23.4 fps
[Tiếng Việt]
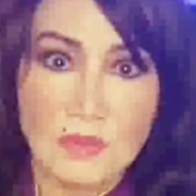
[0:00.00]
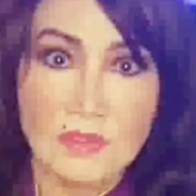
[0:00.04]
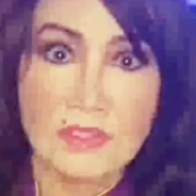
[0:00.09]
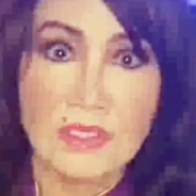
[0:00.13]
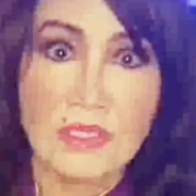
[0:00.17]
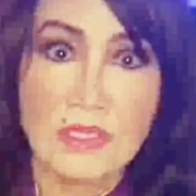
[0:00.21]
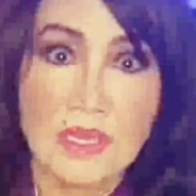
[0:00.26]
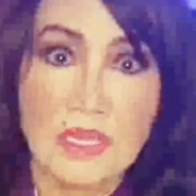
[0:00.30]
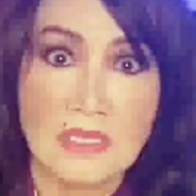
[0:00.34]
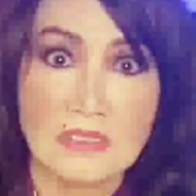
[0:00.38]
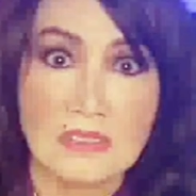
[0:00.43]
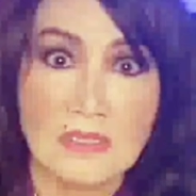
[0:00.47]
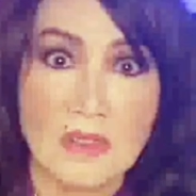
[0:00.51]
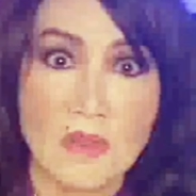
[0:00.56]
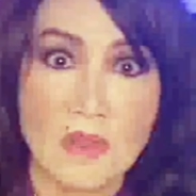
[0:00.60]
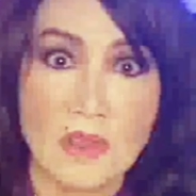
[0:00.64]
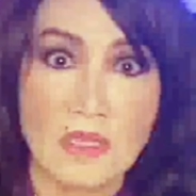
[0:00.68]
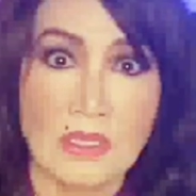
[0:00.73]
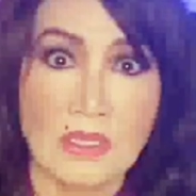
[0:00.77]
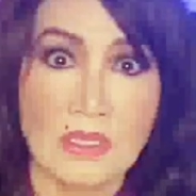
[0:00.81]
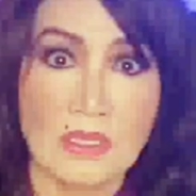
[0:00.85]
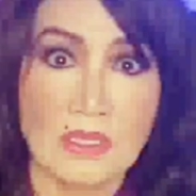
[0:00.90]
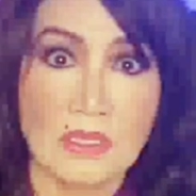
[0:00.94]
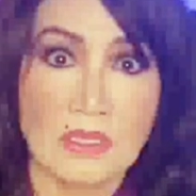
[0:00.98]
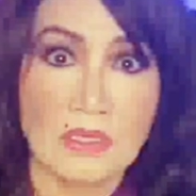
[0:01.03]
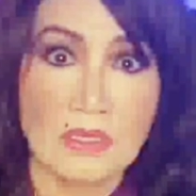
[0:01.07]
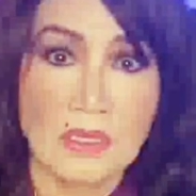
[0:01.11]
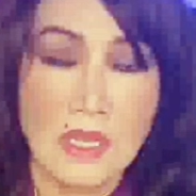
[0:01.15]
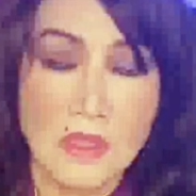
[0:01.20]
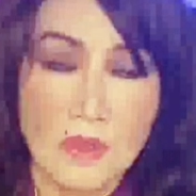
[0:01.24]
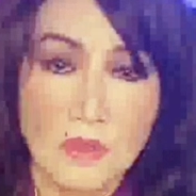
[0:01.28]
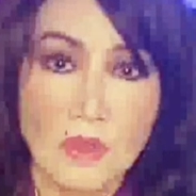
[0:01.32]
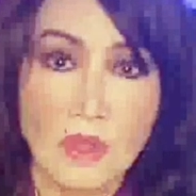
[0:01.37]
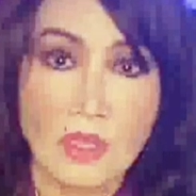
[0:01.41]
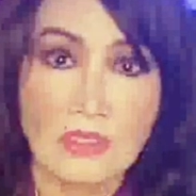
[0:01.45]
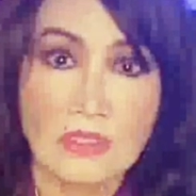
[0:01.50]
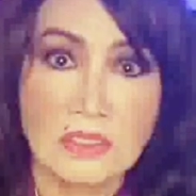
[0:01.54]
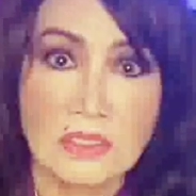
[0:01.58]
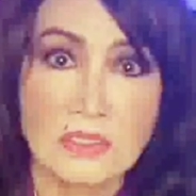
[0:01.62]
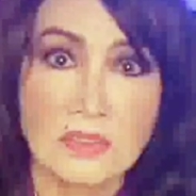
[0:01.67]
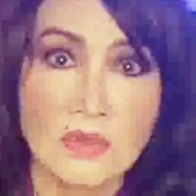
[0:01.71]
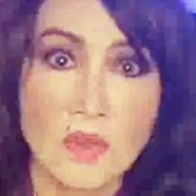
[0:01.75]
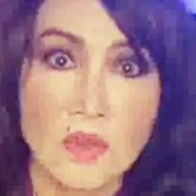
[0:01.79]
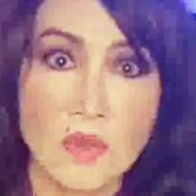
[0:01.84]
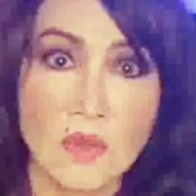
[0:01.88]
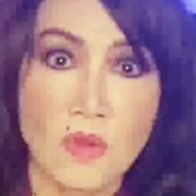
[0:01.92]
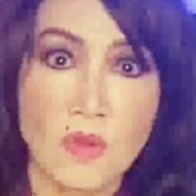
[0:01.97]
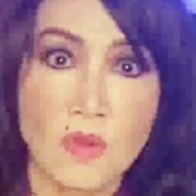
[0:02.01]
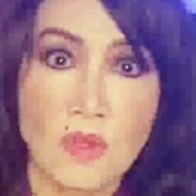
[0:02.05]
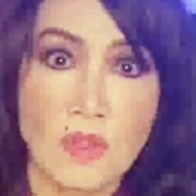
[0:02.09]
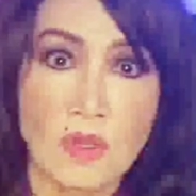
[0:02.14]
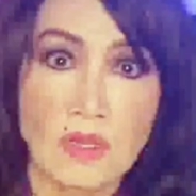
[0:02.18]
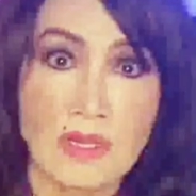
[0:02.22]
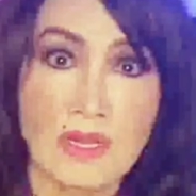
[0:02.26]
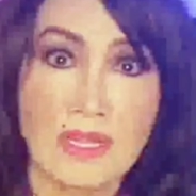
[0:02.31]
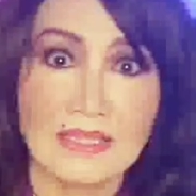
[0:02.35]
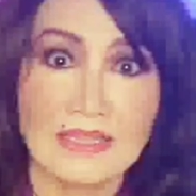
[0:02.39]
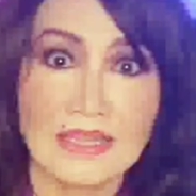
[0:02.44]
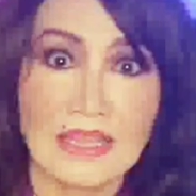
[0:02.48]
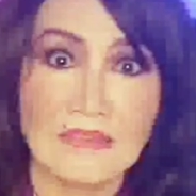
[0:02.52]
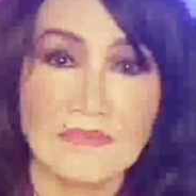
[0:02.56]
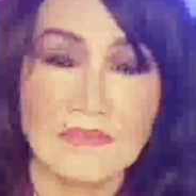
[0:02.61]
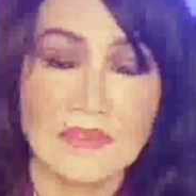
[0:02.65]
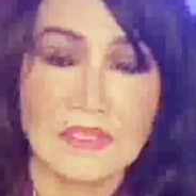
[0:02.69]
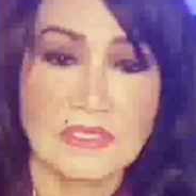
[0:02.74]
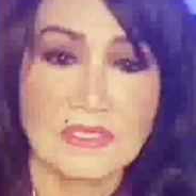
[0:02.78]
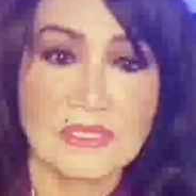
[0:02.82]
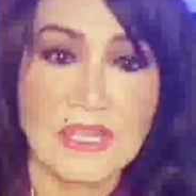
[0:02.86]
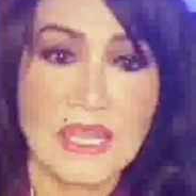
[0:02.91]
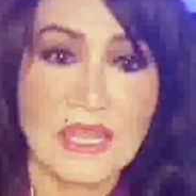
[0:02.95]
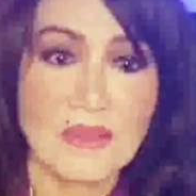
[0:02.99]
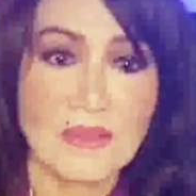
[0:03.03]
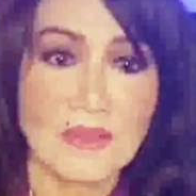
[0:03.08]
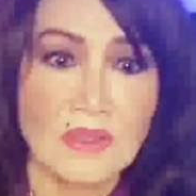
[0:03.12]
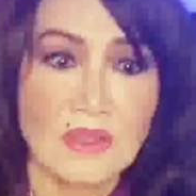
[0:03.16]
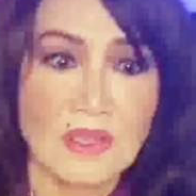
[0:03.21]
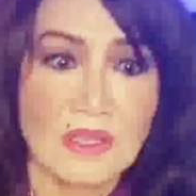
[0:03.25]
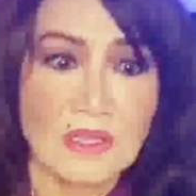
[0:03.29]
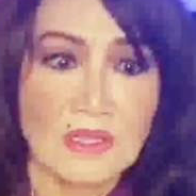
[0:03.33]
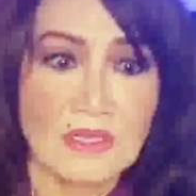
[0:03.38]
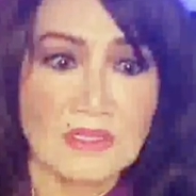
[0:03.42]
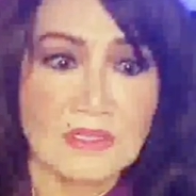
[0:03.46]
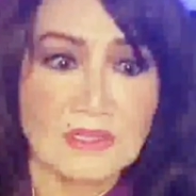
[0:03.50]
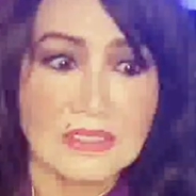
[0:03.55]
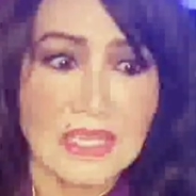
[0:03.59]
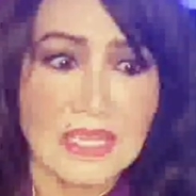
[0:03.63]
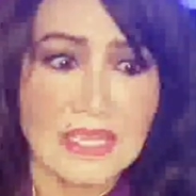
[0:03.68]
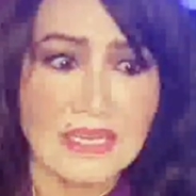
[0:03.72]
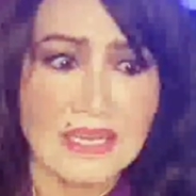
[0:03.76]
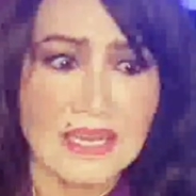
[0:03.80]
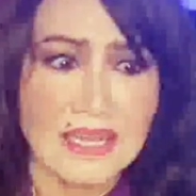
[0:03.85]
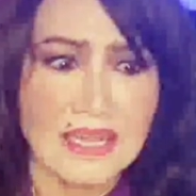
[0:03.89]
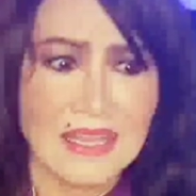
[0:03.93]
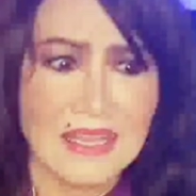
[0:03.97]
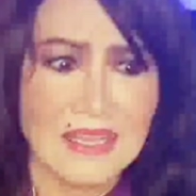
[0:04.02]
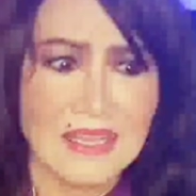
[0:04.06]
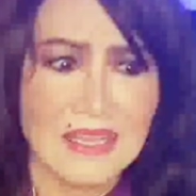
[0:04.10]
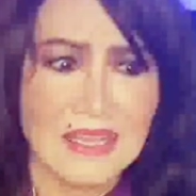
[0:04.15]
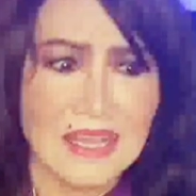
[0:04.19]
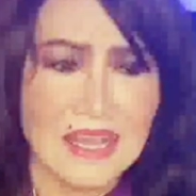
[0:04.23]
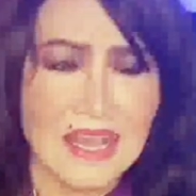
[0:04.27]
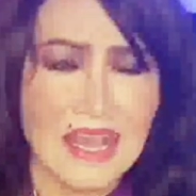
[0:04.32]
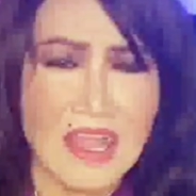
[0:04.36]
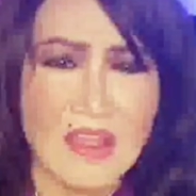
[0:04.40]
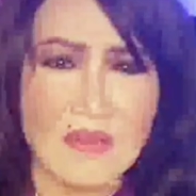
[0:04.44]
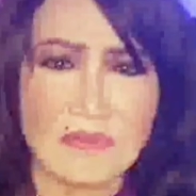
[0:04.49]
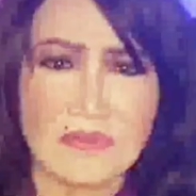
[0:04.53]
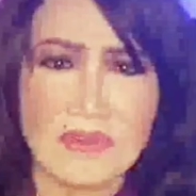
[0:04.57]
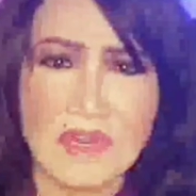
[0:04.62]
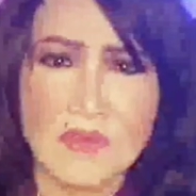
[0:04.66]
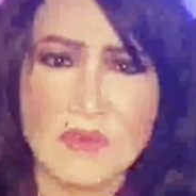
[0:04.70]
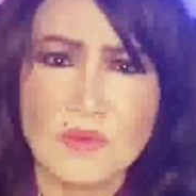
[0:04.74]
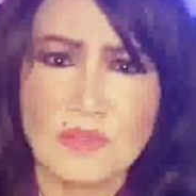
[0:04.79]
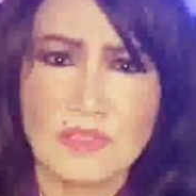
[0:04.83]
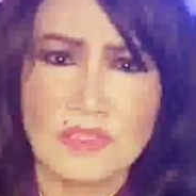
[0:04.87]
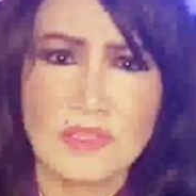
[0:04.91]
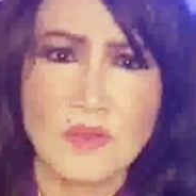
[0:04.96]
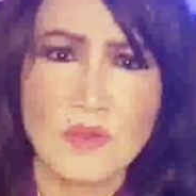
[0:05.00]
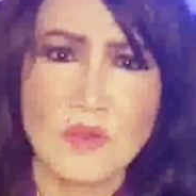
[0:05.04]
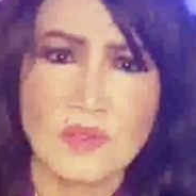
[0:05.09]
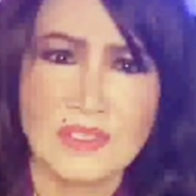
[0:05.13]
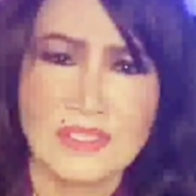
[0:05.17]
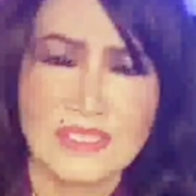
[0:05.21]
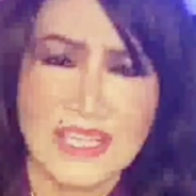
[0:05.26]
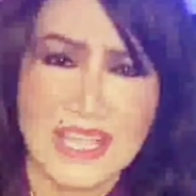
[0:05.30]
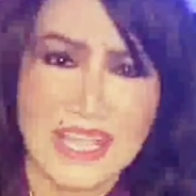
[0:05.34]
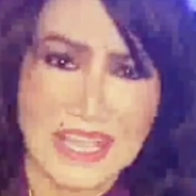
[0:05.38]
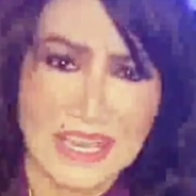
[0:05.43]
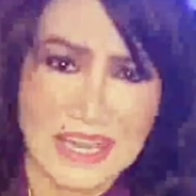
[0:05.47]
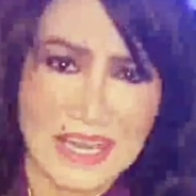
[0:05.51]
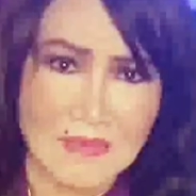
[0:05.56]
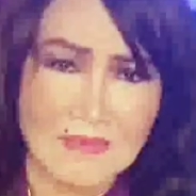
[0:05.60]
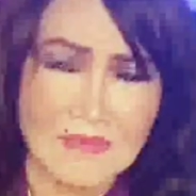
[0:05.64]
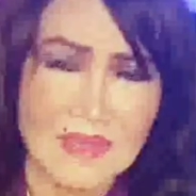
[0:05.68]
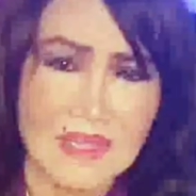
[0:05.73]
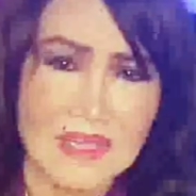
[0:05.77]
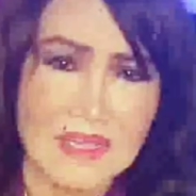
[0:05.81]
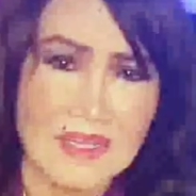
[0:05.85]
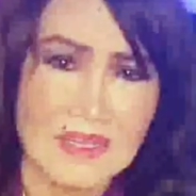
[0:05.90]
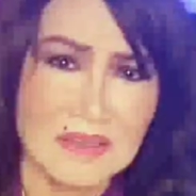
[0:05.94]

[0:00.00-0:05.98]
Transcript: rất là giỏi đều có trình độ là tại vì sao chắc là học đâu từ hồi trẻ lắm á,